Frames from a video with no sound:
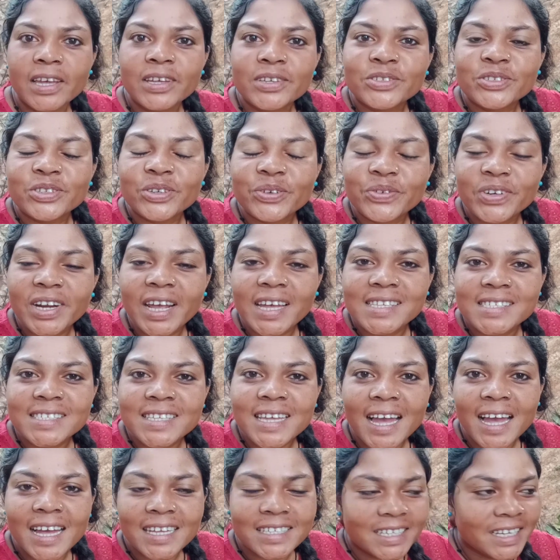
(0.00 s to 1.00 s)
सो
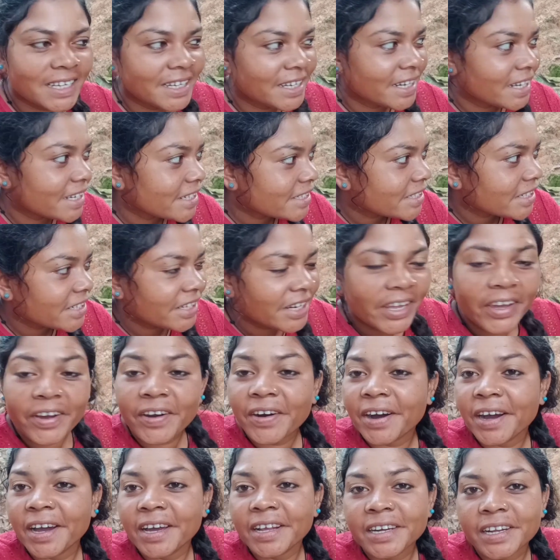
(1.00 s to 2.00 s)
फ्रेंड्स हाज नेक्स्ट डे
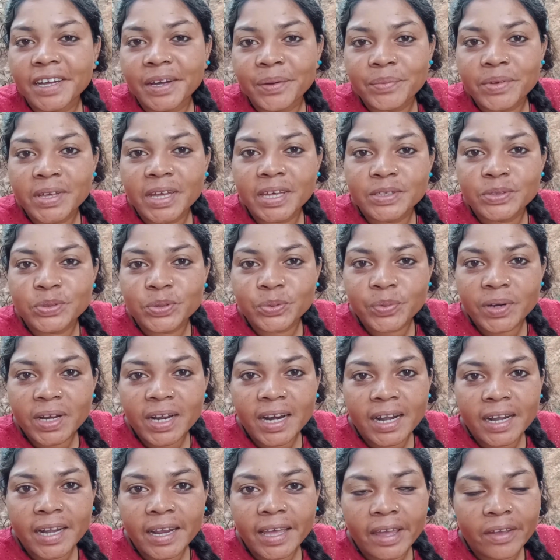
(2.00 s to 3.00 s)
और अभी है सुबह
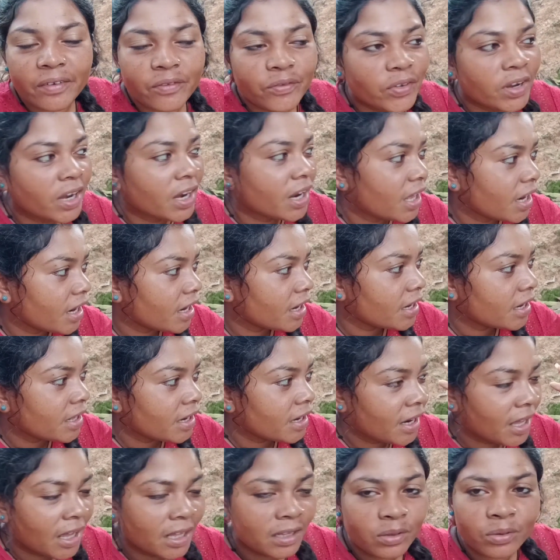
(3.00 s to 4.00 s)
का टाइम फिलहाल
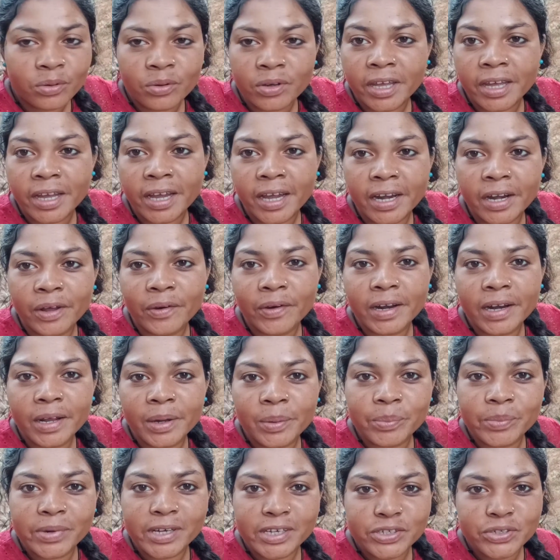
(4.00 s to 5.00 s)
ना दो के काना
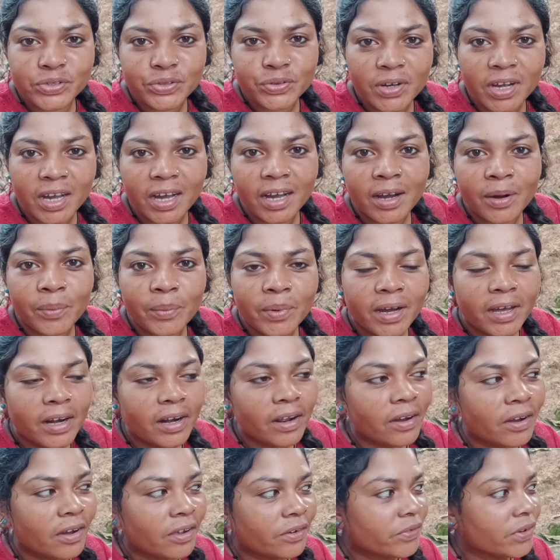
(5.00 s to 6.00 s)
वाना बन चुका
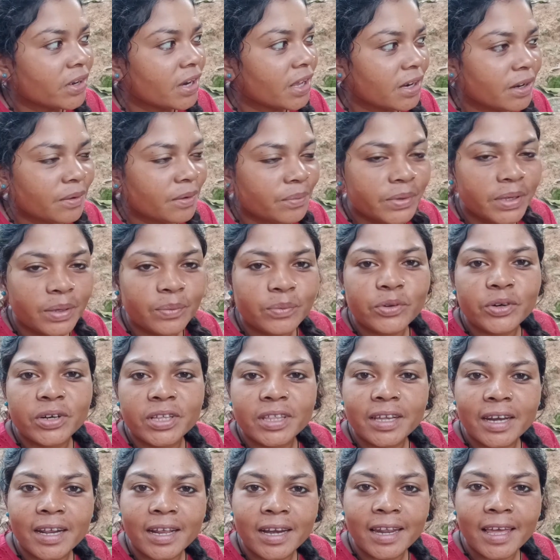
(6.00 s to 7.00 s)
हमारा और फिलहाल अभी हम थोड़ी
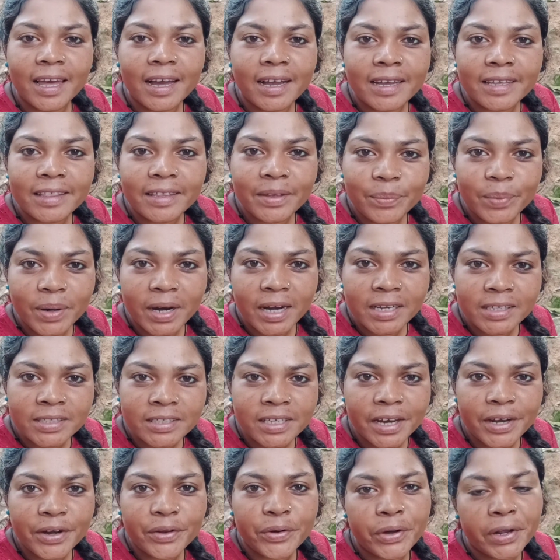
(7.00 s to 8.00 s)
देर के लिए आ गए थे बाड़ी
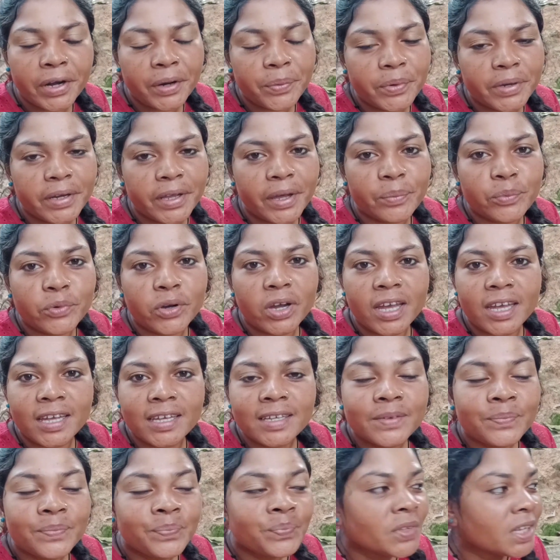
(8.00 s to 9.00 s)
साइड और अभी टाइम हुआ
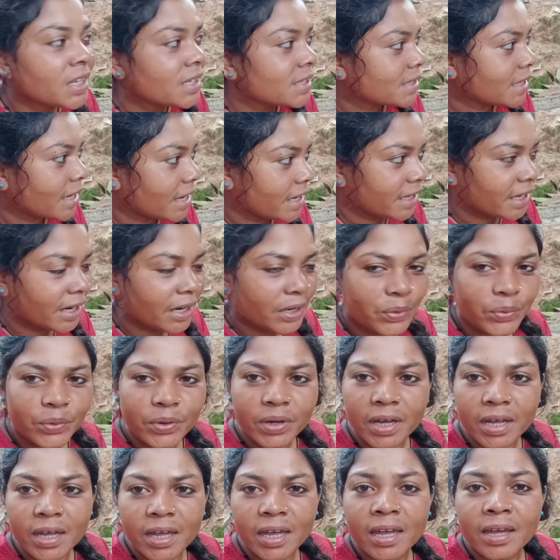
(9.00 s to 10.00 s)
है साढ़े आठ हो
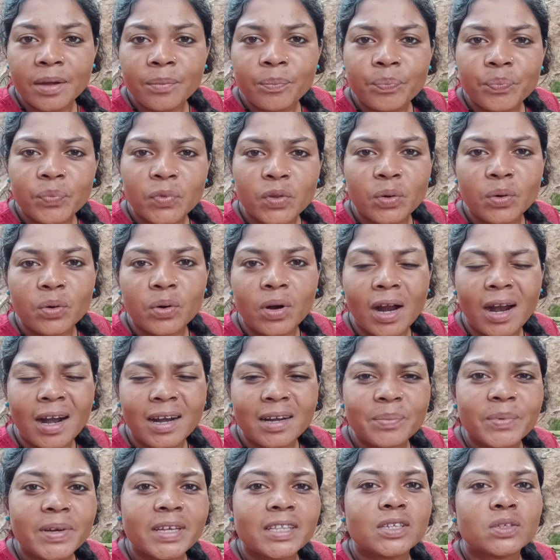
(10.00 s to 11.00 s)
गए हैं तो
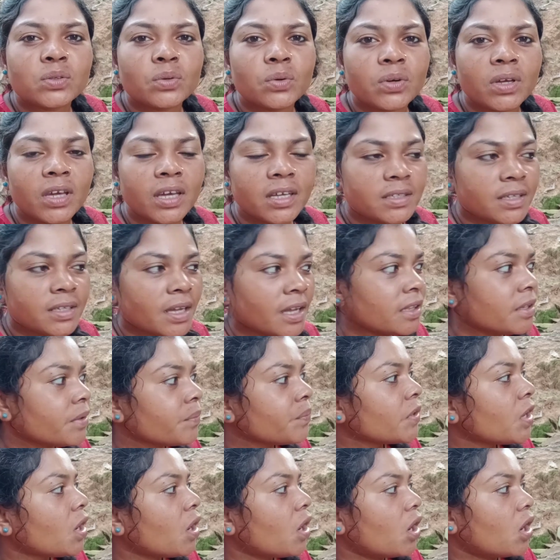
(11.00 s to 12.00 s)
आठ पैंतीस हो गया साथ
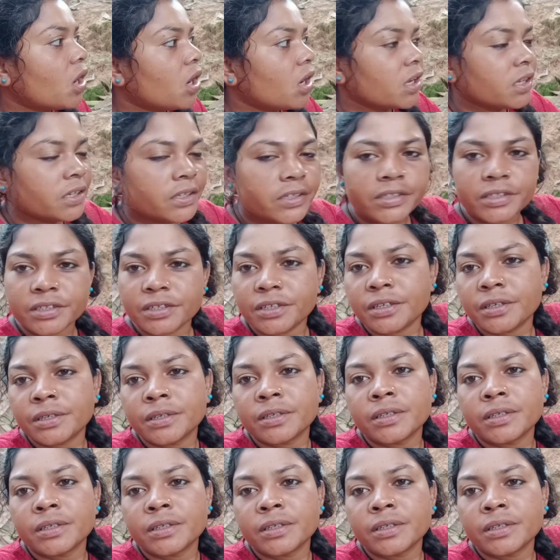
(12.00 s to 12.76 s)
और